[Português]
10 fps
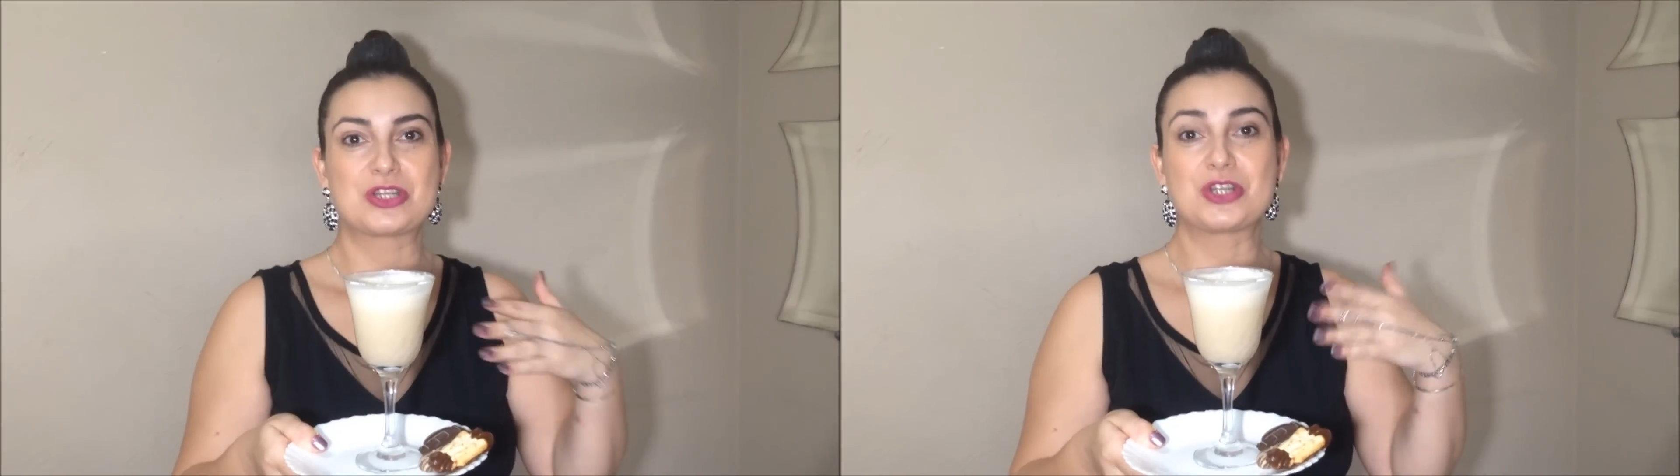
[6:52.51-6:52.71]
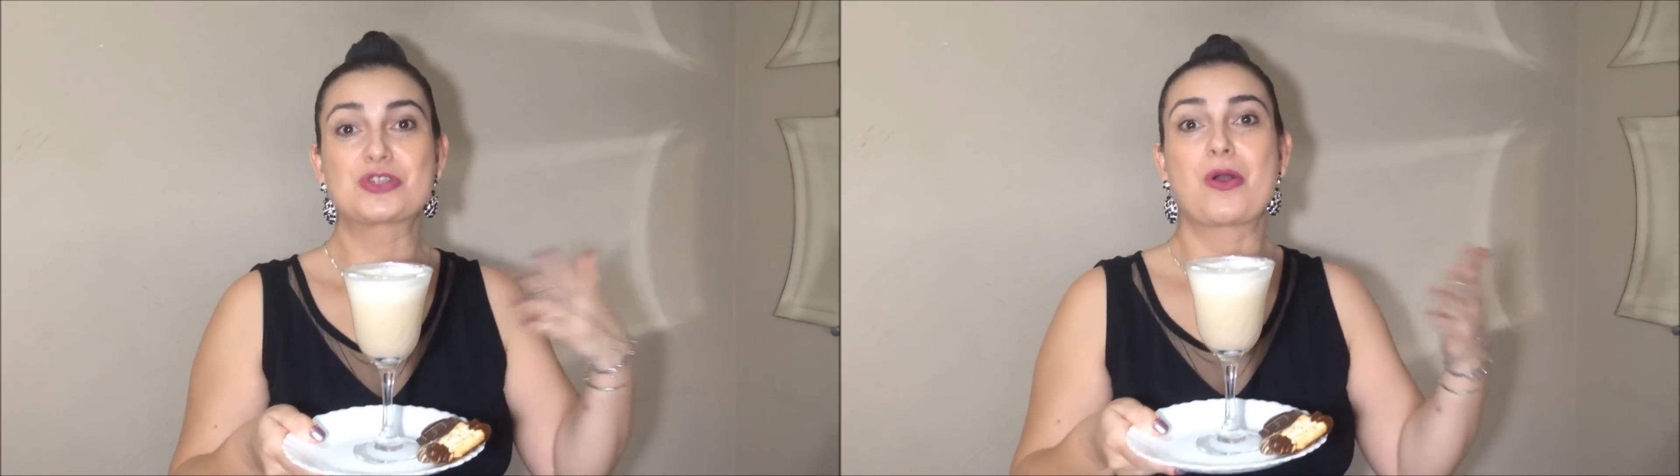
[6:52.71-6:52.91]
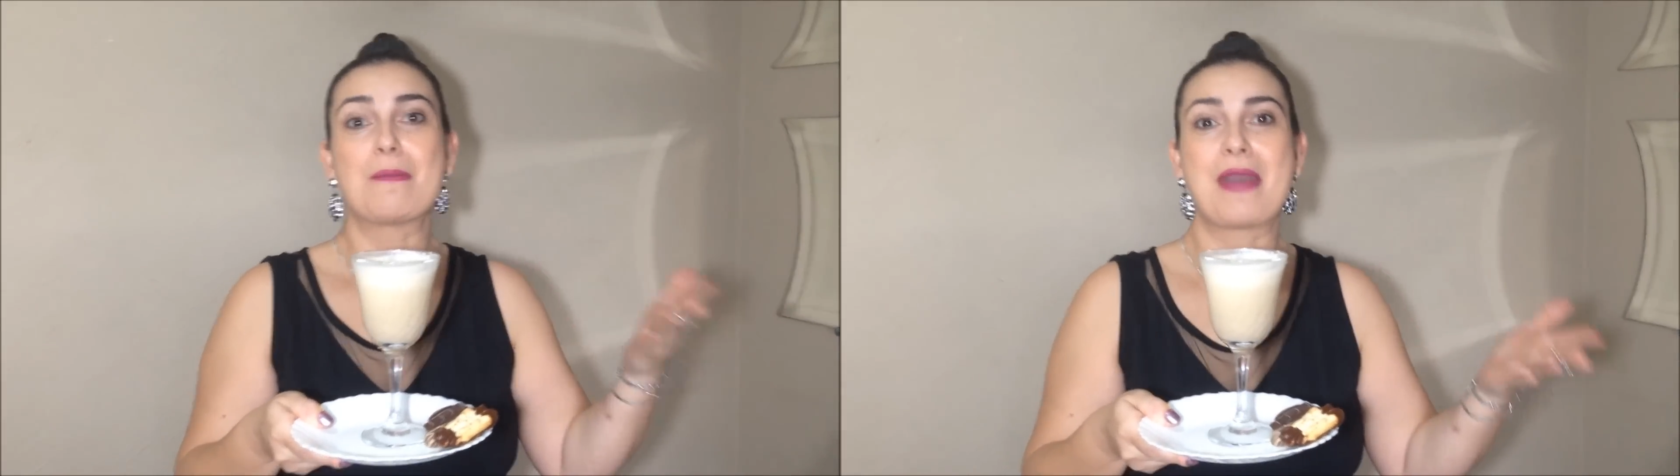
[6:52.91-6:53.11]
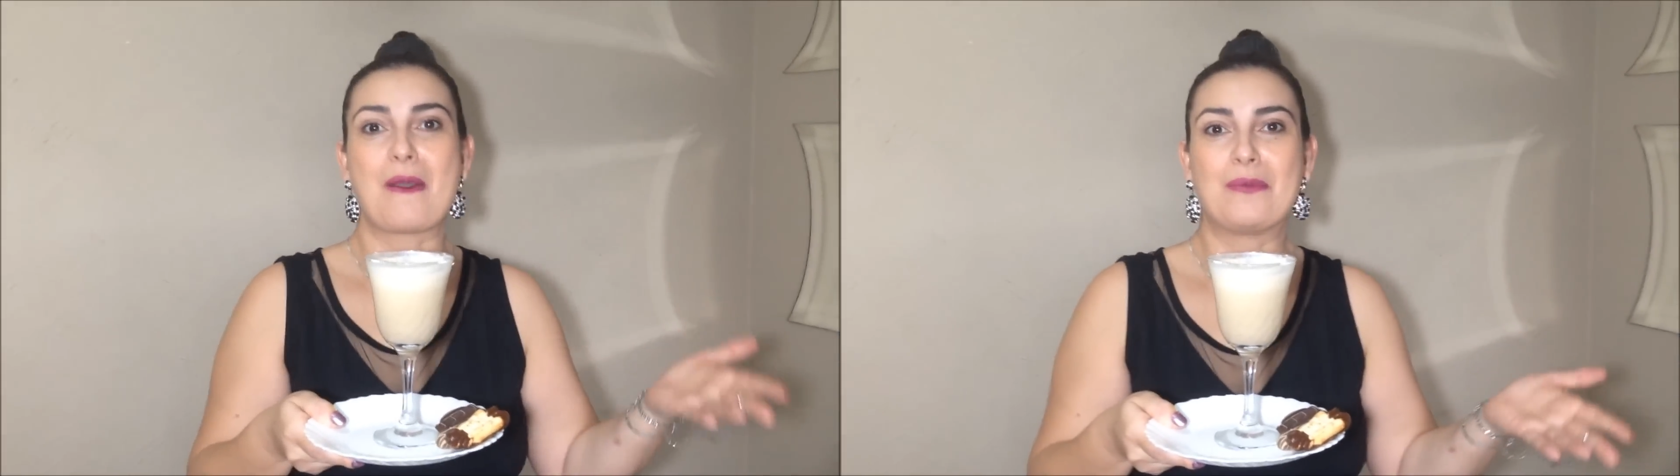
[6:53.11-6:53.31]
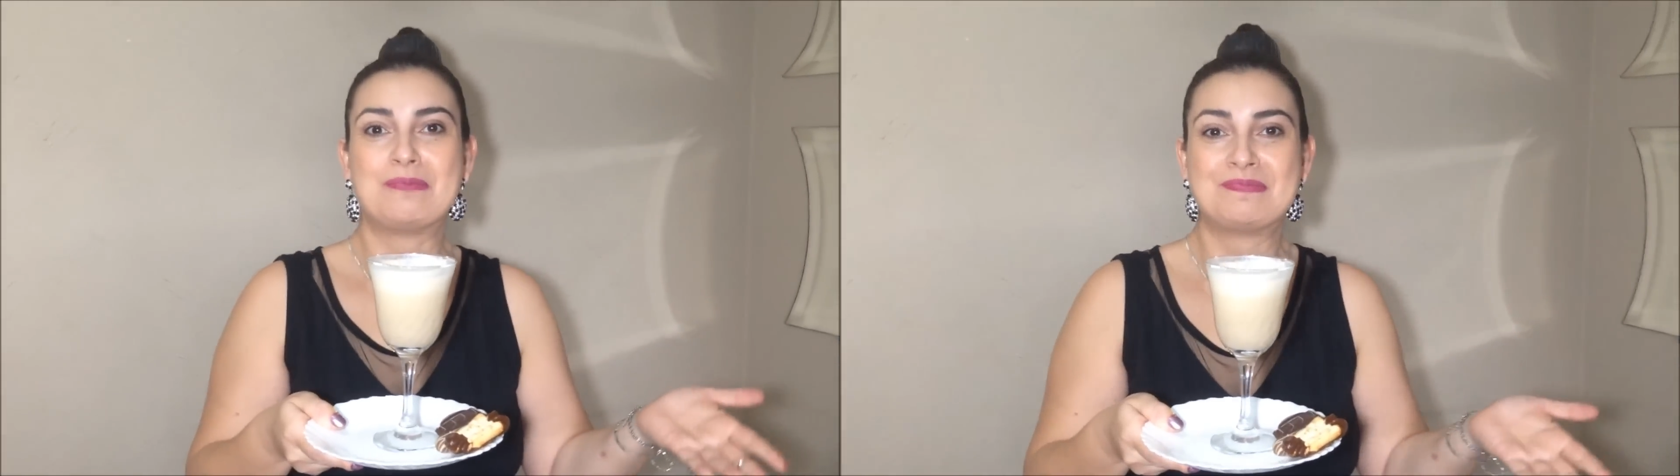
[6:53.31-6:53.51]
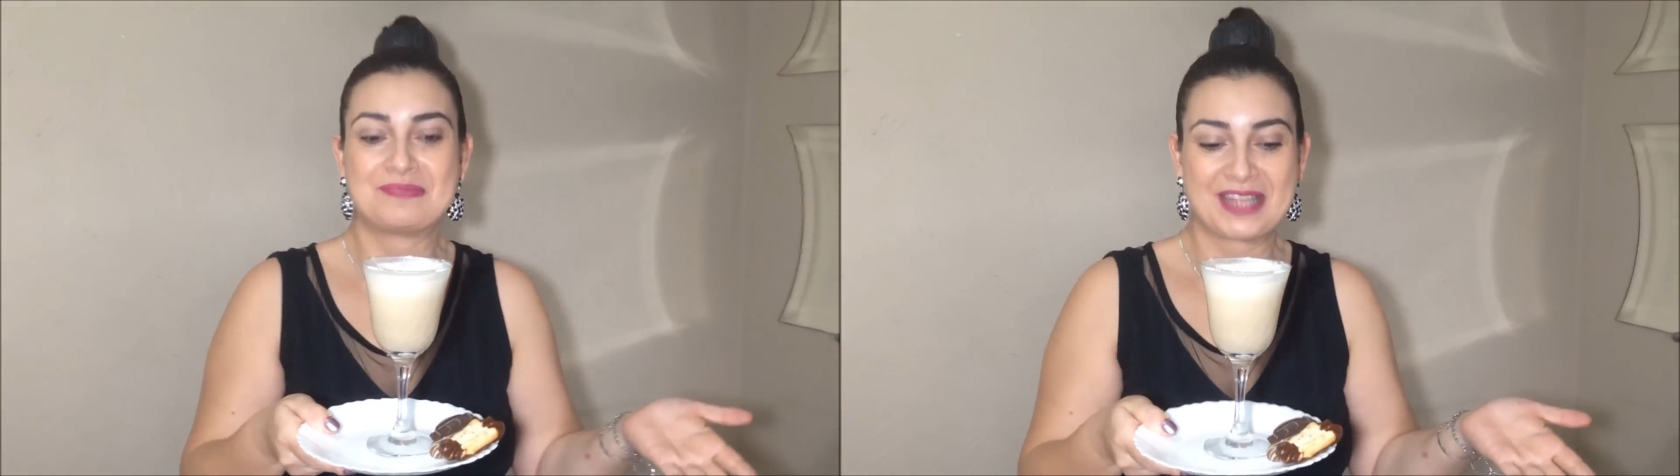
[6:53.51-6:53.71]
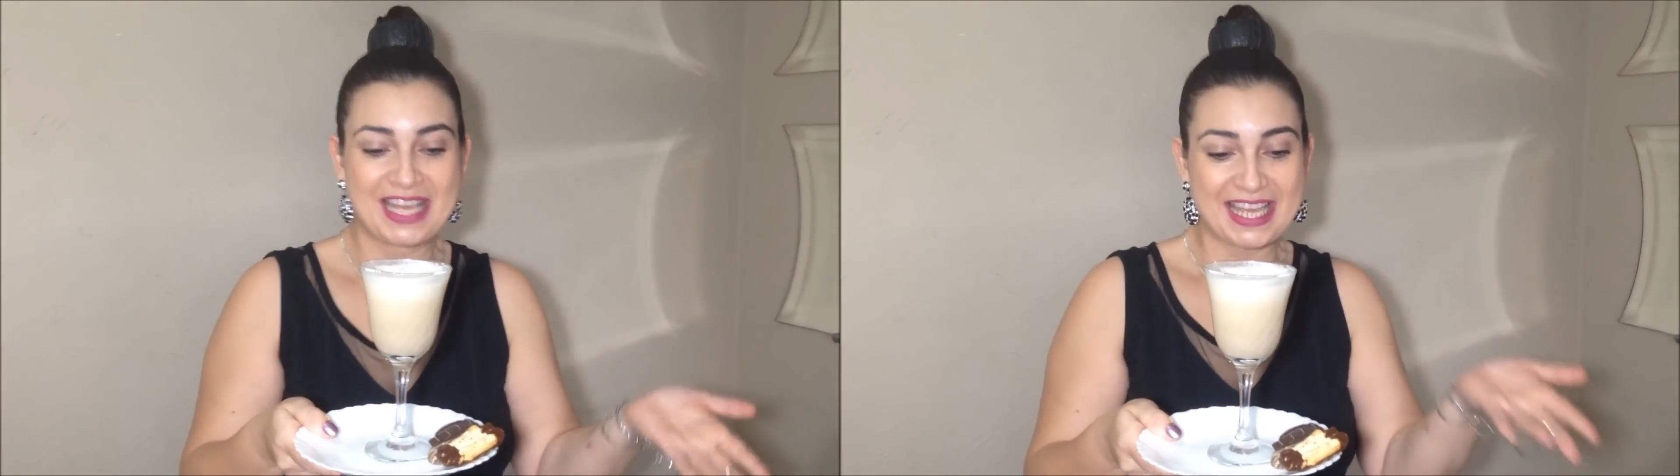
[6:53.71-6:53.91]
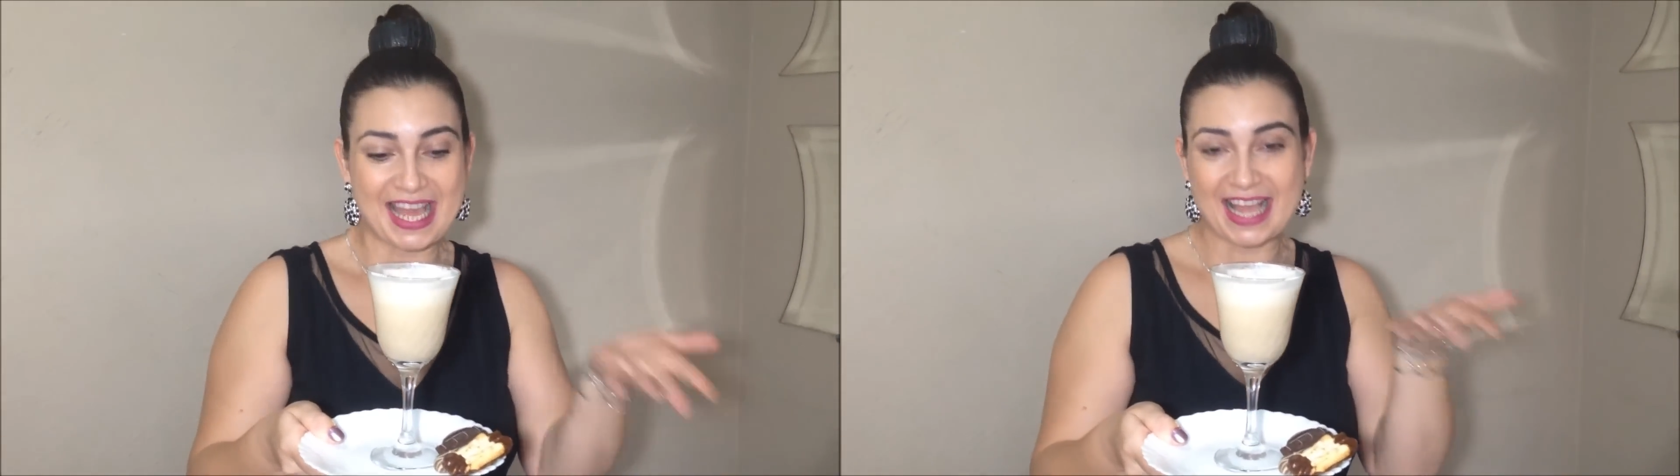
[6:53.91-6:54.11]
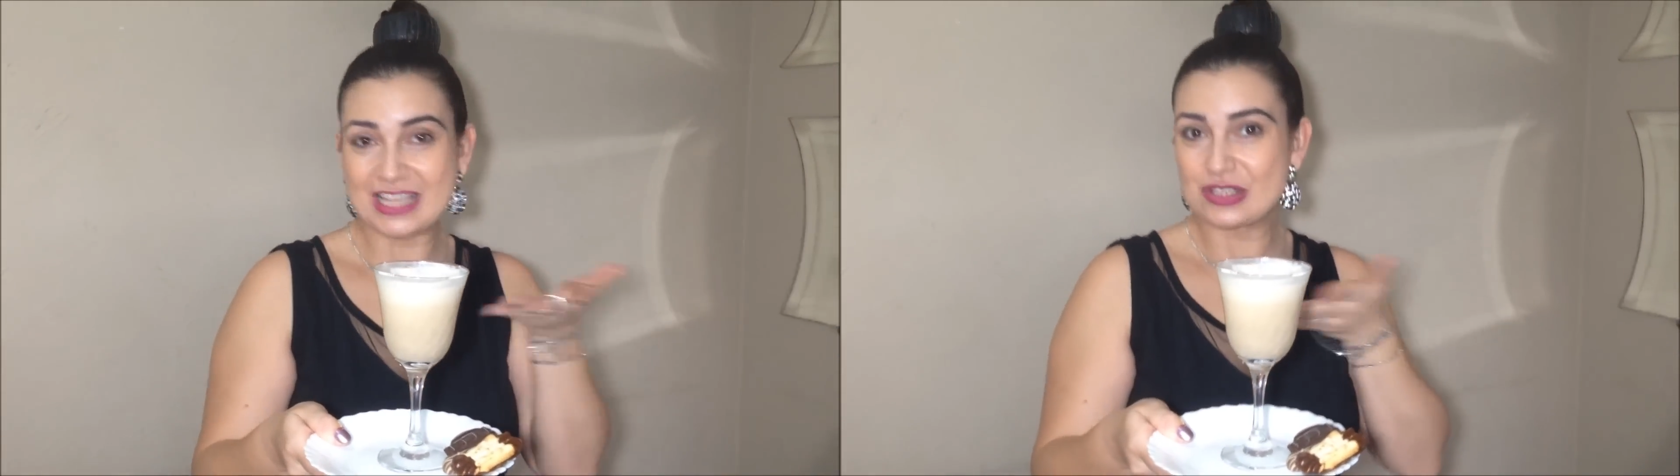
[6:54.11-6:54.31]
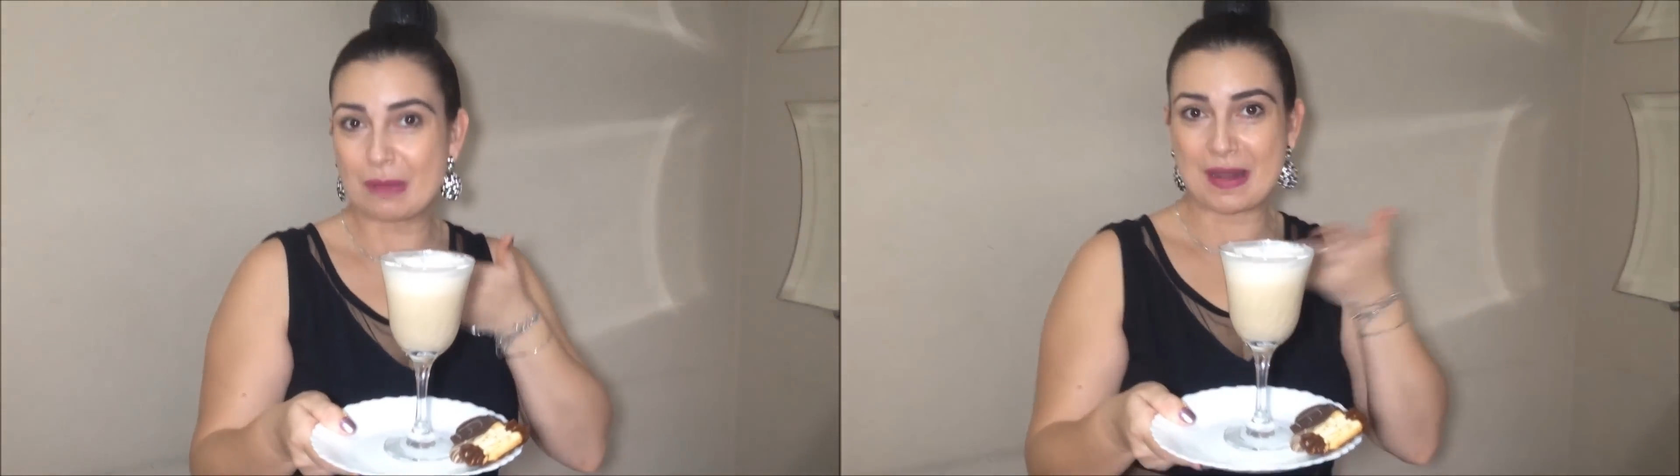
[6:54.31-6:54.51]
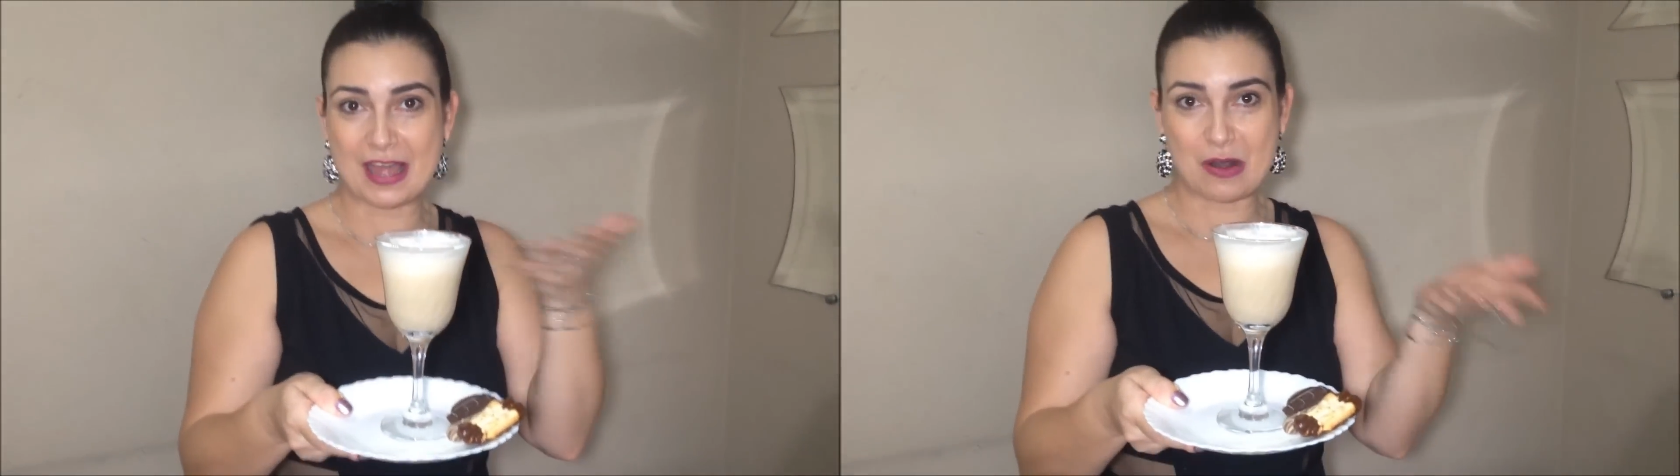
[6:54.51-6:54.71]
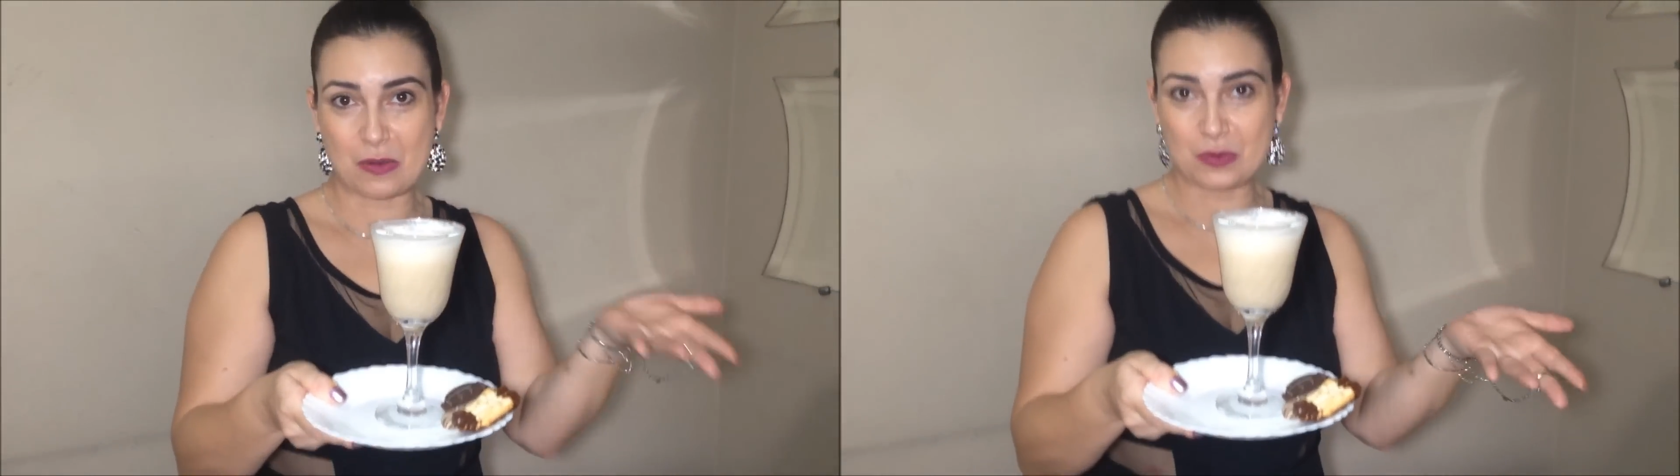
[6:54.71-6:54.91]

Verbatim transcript: a gente comeu. E aí sobraram